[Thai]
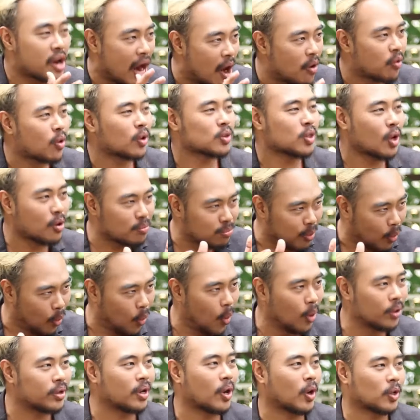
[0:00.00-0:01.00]
เราก็ต้อง
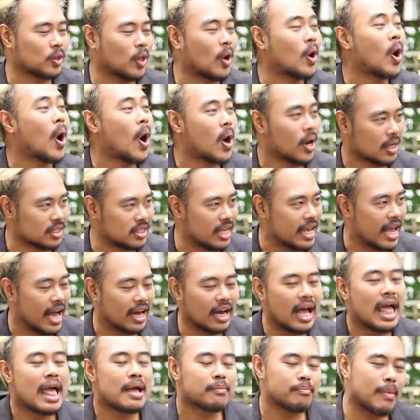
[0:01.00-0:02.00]
พูดเราก็ต้องออกเสีย
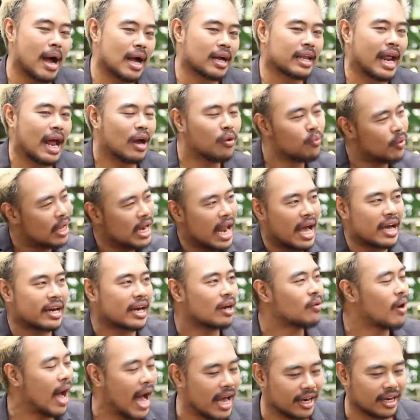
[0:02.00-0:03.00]
ง บางครั้งเวลา
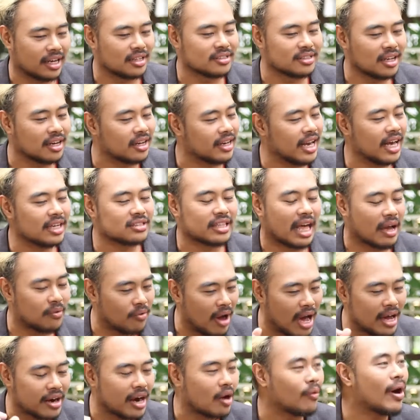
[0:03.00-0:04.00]
เราอ่านหนังสือเนี่ยแต่
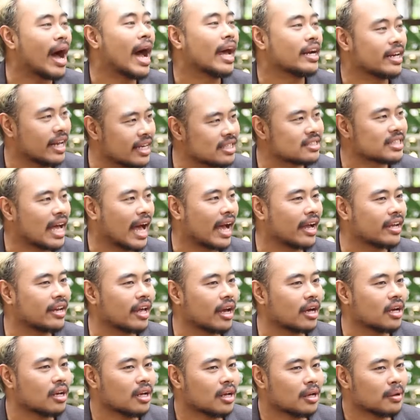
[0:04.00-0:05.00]
ว่าเราอ่านในใจ
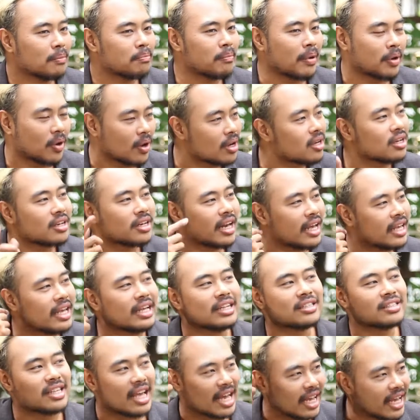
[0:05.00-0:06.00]
เนี่ยมันก็คือได้
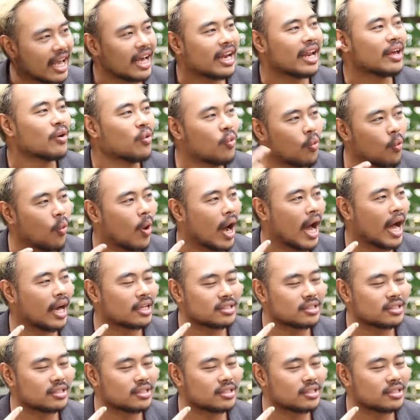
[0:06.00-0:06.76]
ยินเสียงแค่ในหัว